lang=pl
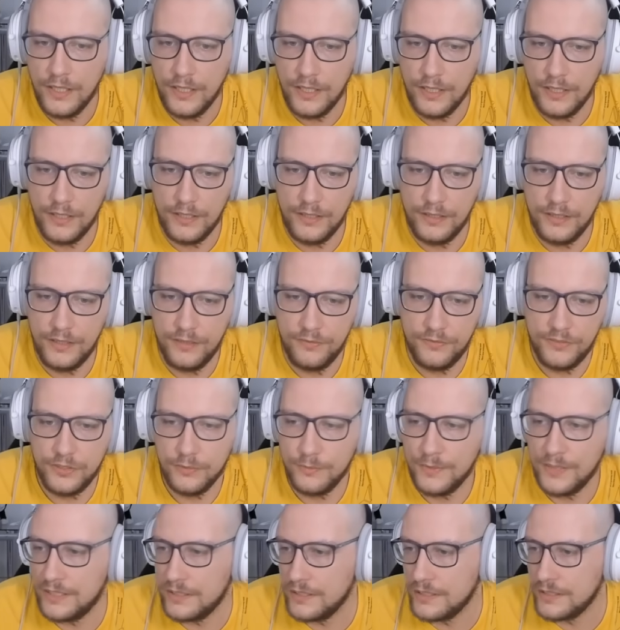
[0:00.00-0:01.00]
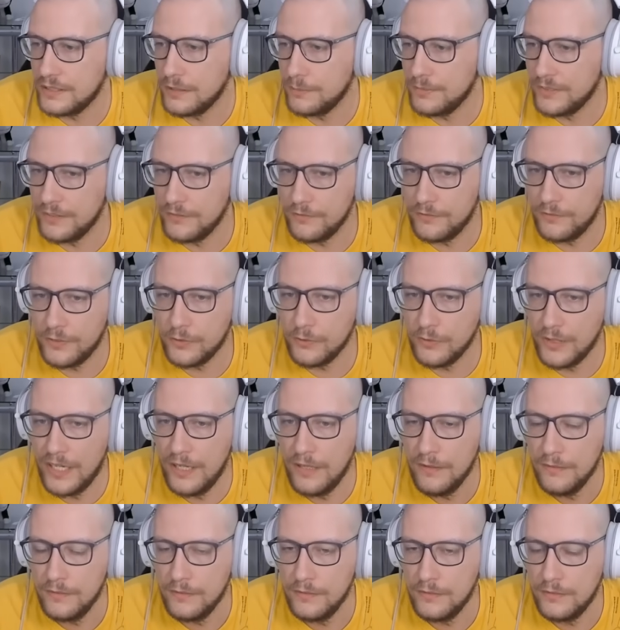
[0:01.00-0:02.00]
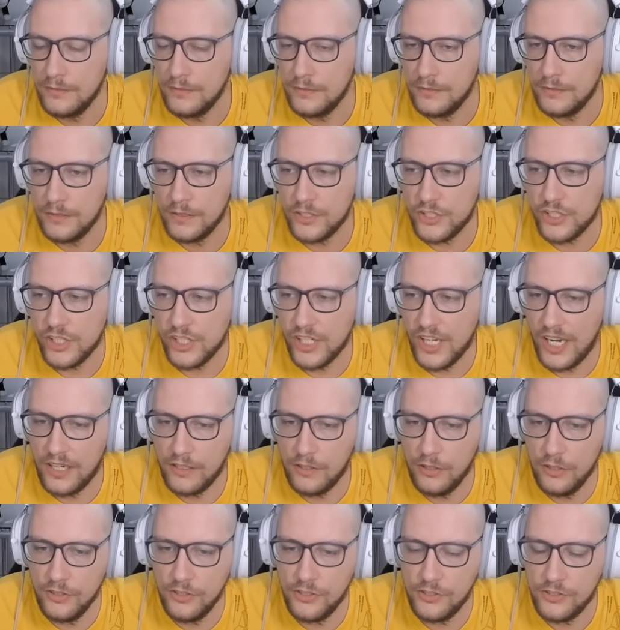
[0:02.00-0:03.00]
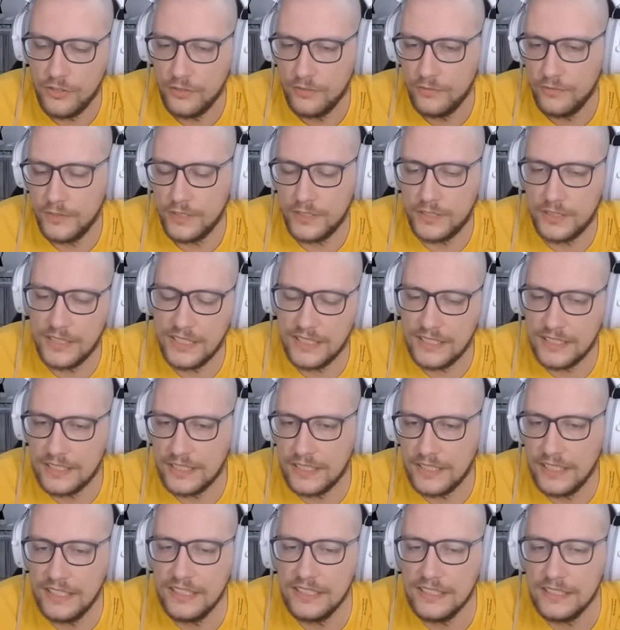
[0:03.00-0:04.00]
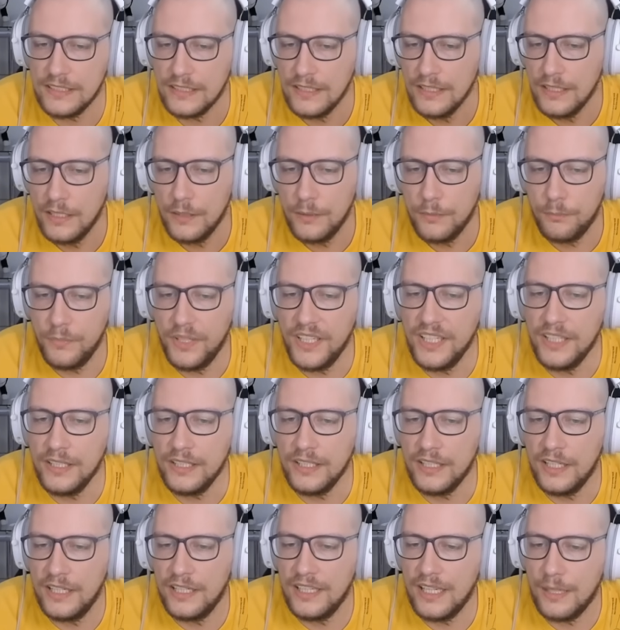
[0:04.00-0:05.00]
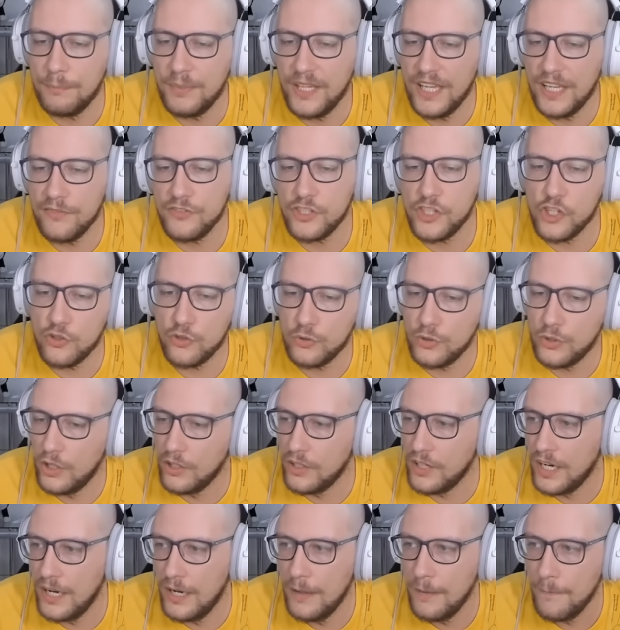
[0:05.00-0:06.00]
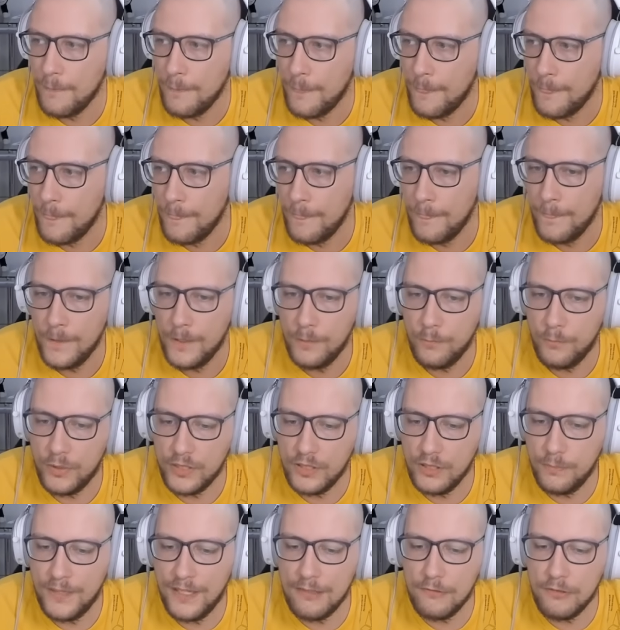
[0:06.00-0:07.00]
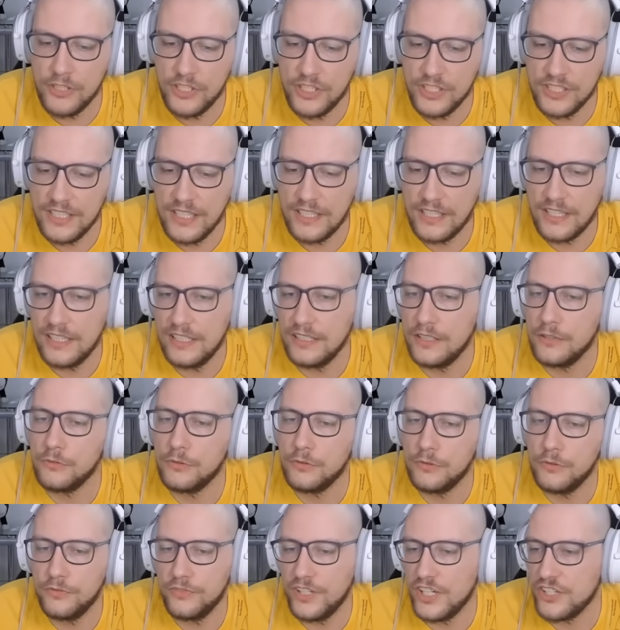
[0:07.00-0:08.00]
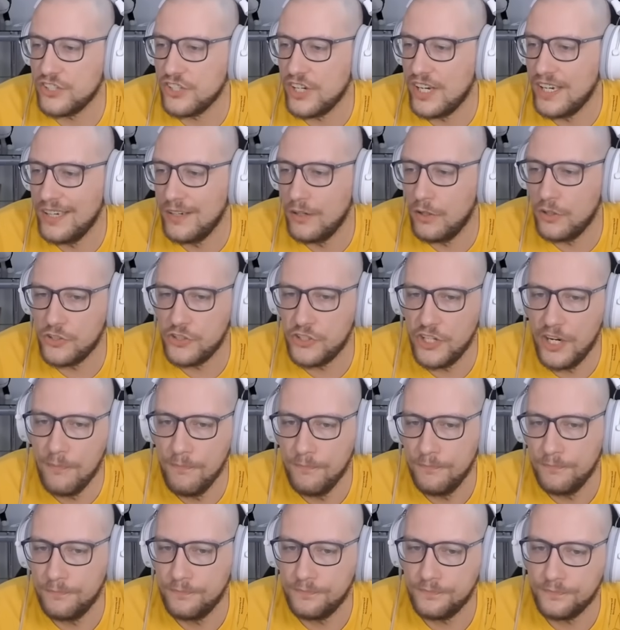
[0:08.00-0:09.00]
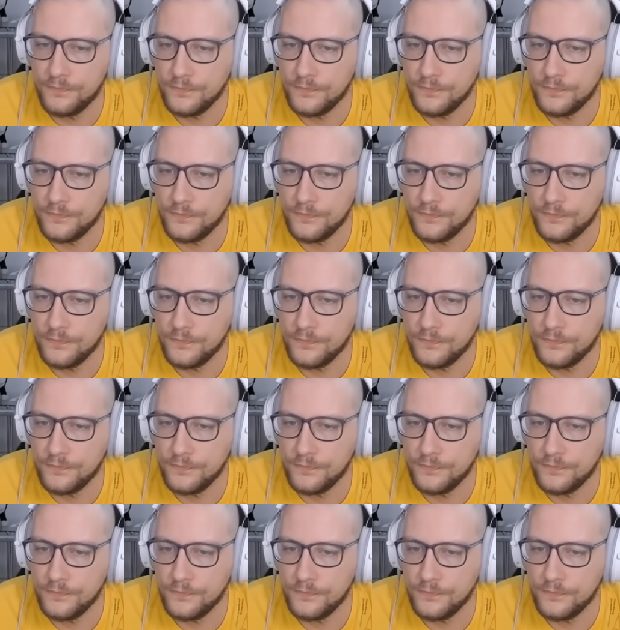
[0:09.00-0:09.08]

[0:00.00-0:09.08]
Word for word: yy, i w sumie to zdobyłem figurę czy jakość, więc to jest git. Mi na pierwszy rzut oka podobało się zagranie ruchu wieża E8.